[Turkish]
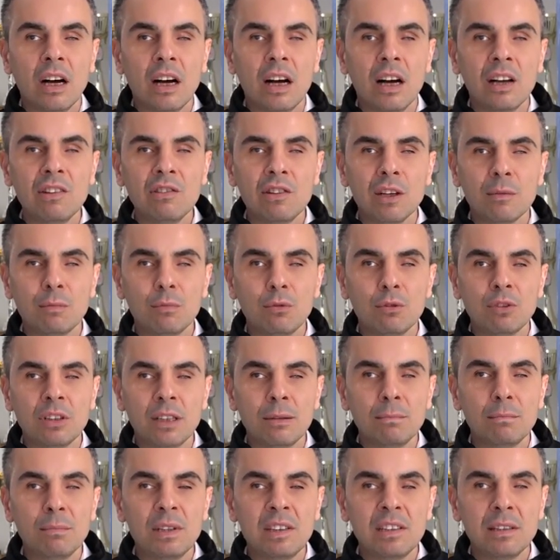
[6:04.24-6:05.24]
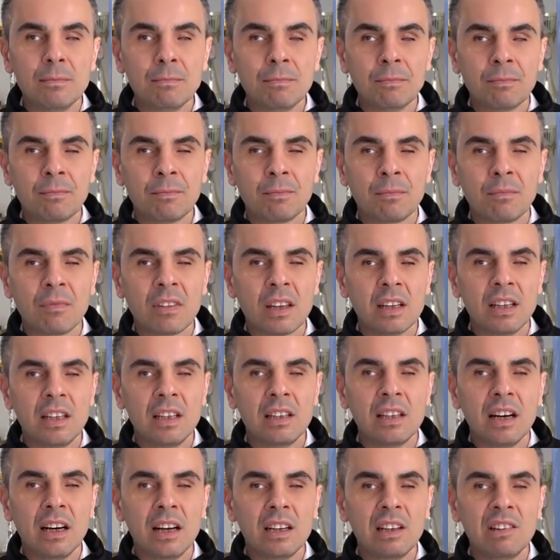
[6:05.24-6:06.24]
Ancak buradan bizim
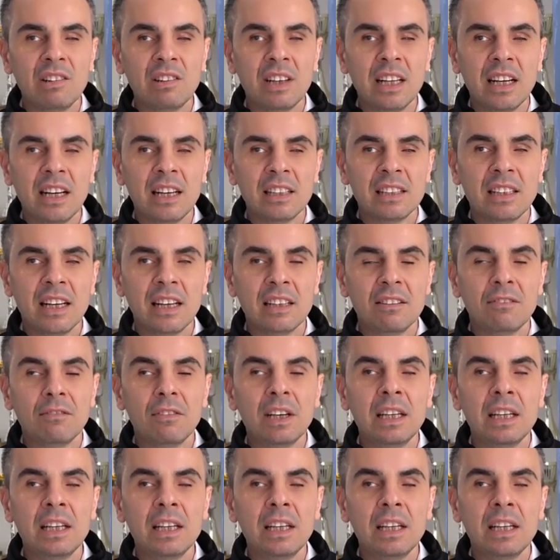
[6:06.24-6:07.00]
idarecilerden,